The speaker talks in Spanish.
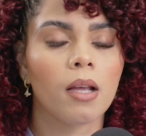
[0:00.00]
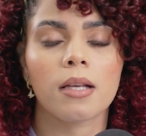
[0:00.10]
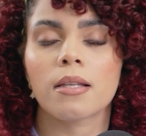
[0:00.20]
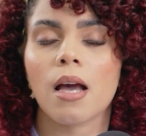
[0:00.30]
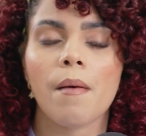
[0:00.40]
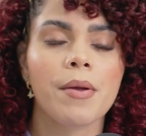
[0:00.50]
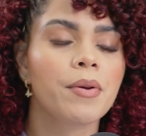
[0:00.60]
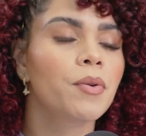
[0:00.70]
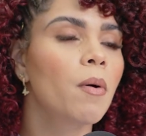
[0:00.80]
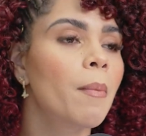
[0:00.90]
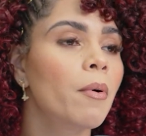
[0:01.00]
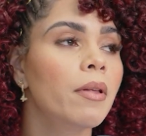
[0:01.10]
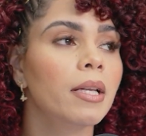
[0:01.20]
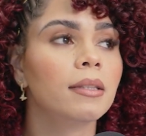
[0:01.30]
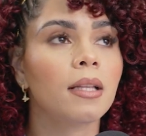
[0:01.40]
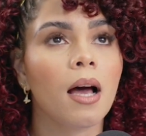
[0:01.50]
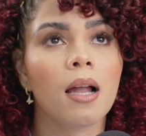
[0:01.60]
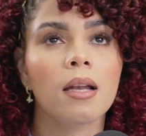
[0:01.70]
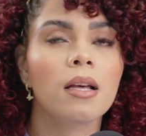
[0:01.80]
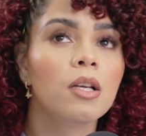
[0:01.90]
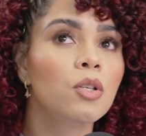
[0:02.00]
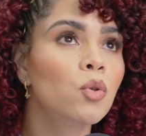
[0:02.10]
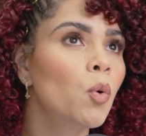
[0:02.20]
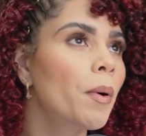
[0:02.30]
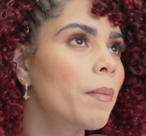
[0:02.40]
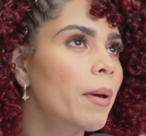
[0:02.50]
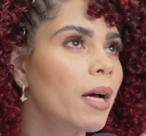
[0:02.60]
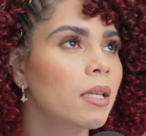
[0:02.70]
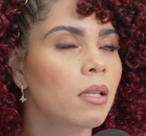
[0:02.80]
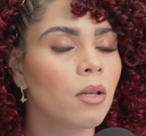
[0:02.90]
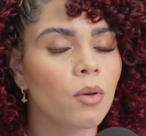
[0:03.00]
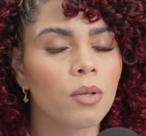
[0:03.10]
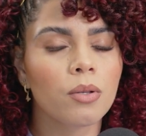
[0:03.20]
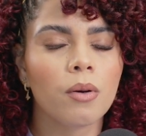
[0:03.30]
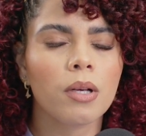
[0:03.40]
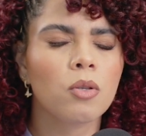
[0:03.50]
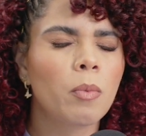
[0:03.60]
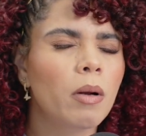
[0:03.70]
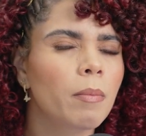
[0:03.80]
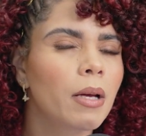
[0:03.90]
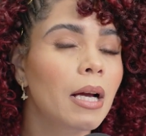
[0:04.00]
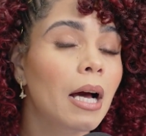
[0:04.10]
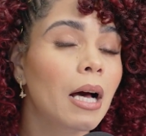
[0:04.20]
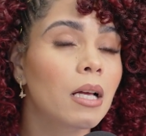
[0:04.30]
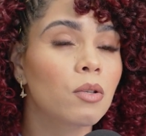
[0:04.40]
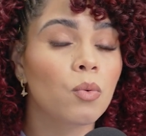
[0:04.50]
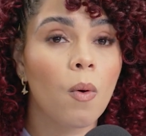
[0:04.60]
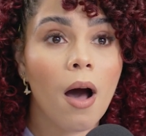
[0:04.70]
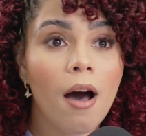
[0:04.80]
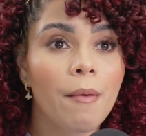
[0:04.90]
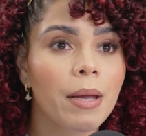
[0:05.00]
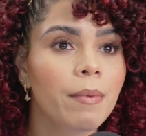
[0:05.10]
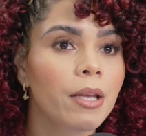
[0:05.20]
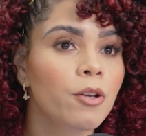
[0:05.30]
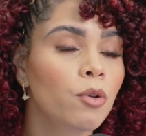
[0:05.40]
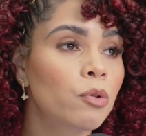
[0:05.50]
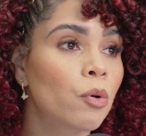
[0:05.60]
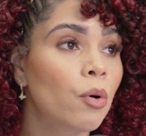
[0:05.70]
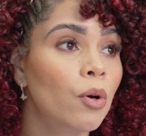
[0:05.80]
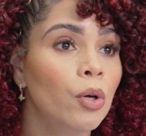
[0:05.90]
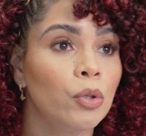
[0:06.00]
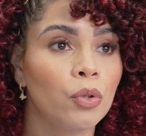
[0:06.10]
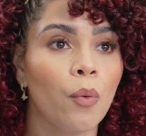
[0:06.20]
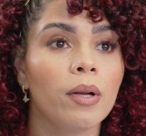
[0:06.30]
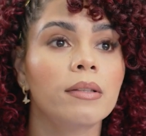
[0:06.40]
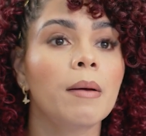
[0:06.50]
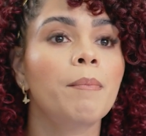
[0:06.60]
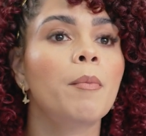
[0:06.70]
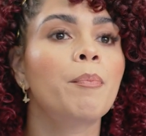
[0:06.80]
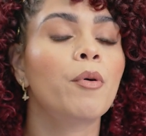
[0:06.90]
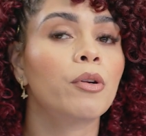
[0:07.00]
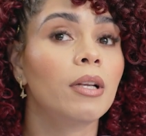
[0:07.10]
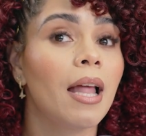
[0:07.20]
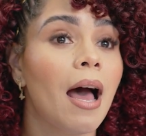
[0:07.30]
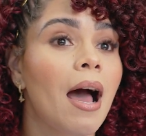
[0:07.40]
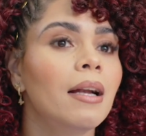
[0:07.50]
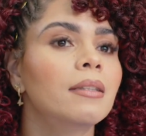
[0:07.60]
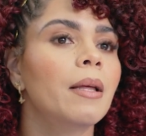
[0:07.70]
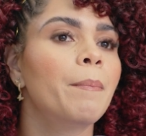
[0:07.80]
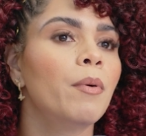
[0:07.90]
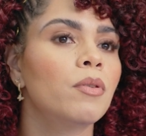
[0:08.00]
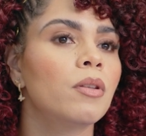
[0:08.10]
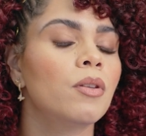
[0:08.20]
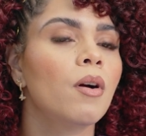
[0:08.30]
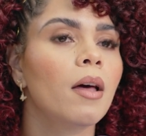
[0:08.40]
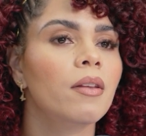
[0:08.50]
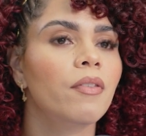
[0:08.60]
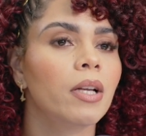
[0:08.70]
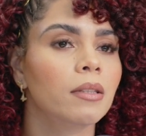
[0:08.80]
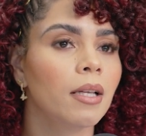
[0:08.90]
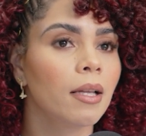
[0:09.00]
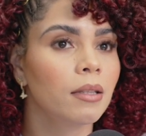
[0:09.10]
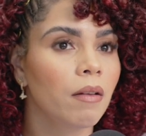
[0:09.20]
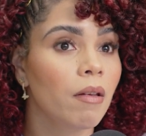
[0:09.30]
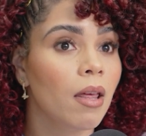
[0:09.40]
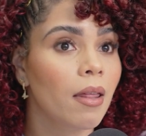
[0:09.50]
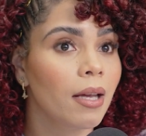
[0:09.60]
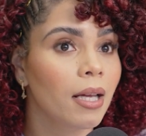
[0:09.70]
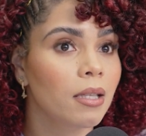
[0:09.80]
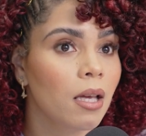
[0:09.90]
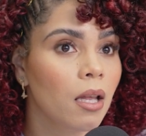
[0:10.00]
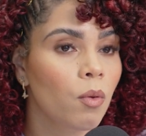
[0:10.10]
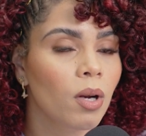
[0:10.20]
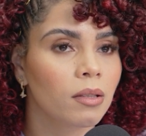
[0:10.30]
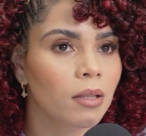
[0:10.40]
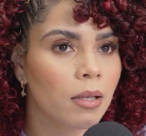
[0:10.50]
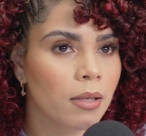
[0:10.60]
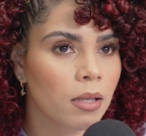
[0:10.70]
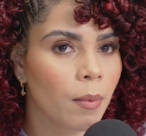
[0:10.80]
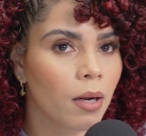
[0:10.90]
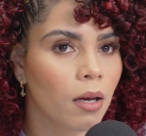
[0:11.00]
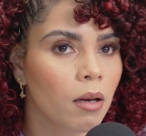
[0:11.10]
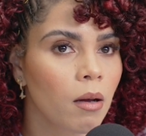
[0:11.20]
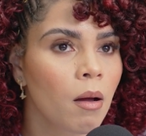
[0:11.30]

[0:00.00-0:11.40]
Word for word: Ese cabello no va a poder estar súper mega sedoso y súper mega suave y brilloso todo el tiempo por la alta exposición a diferentes actividades que tiene durante esa semana.